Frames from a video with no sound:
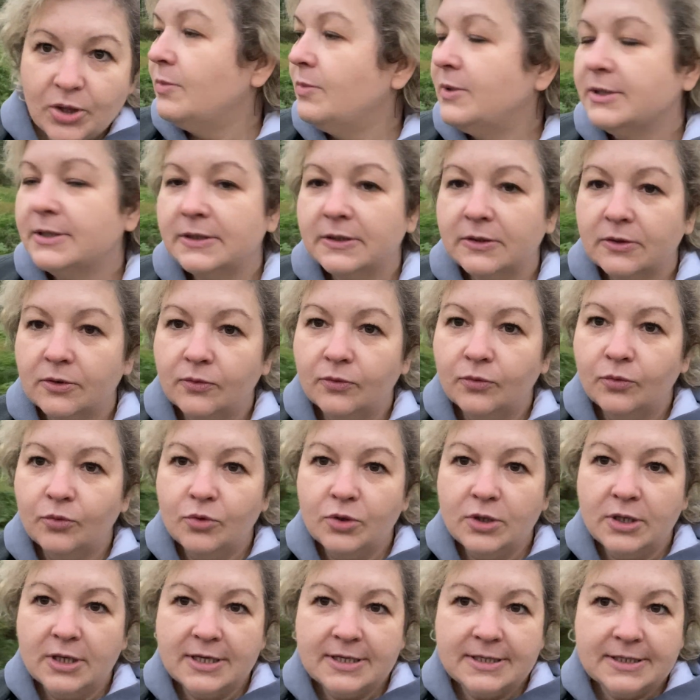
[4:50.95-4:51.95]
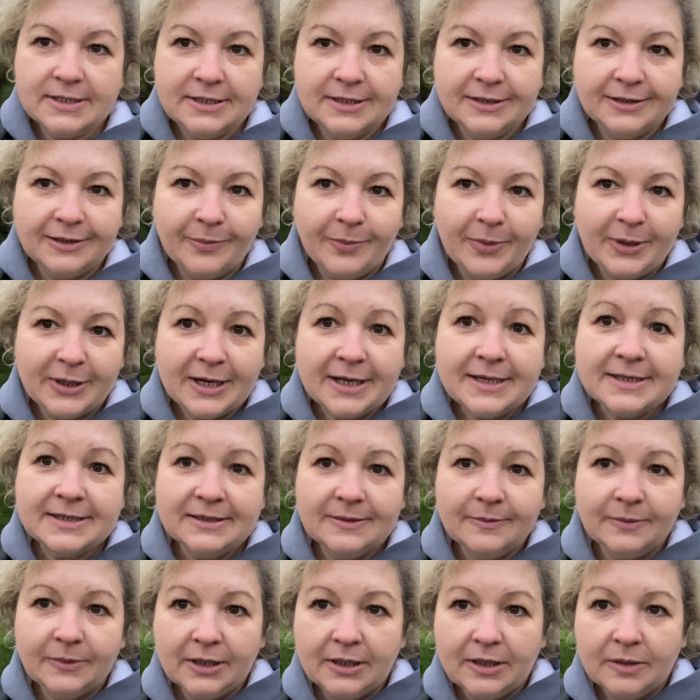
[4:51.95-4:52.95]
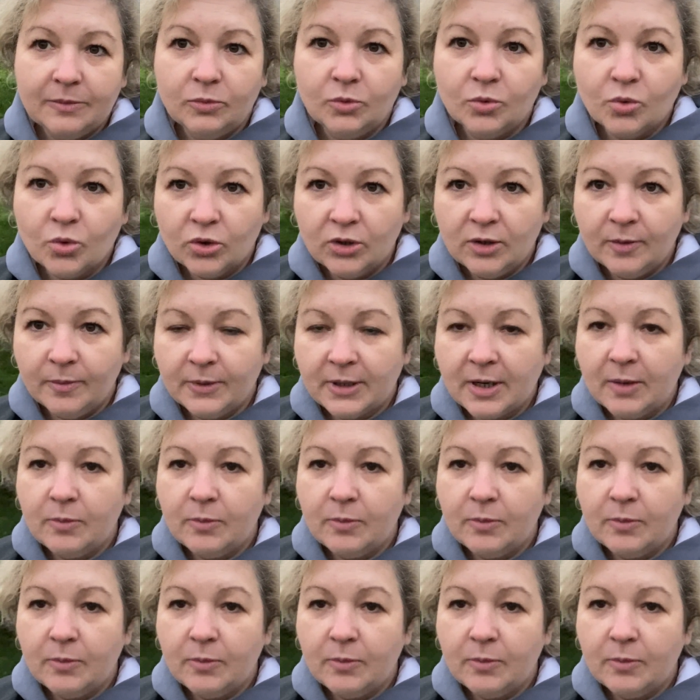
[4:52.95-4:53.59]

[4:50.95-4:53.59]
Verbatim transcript: В Москву ездила по разным таким нуждам,